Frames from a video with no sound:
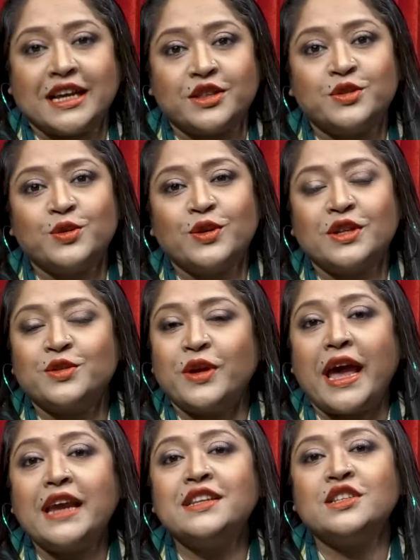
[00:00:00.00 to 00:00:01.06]
ছাত্ররা তো
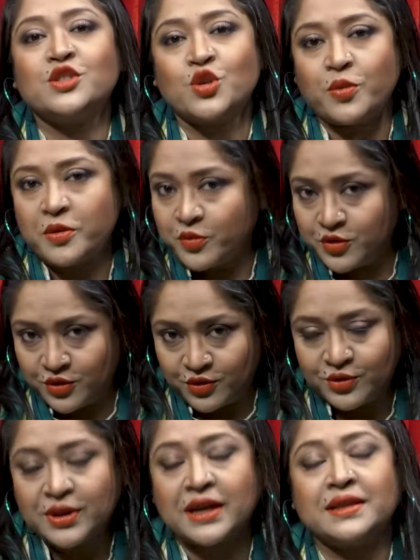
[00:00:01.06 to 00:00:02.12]
একটা সময়
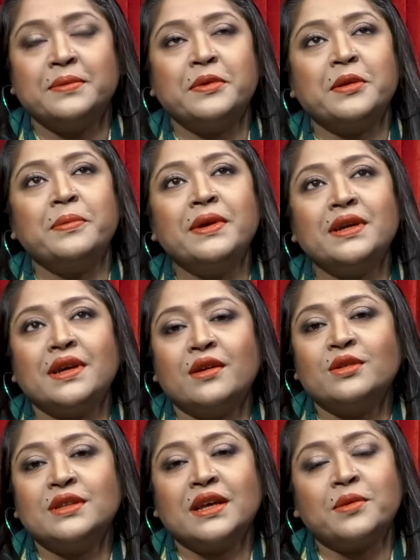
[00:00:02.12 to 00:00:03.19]
পর্যন্ত থাকতে পারবে
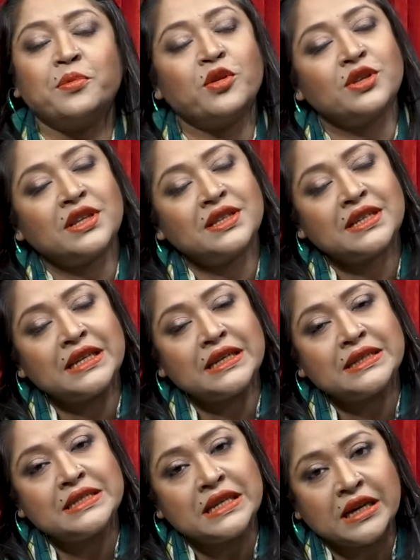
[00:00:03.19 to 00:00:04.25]
কারণ তারপর তাদেরকে
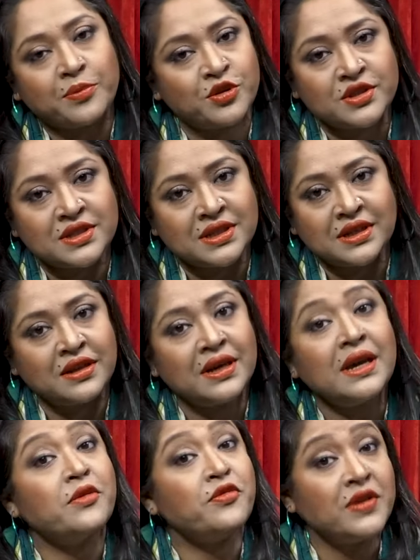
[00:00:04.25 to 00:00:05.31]
শিক্ষা প্রতিষ্ঠানে
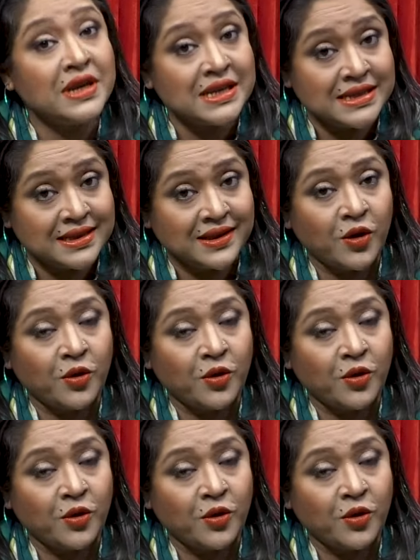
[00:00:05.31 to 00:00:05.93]
ফিরে যেতে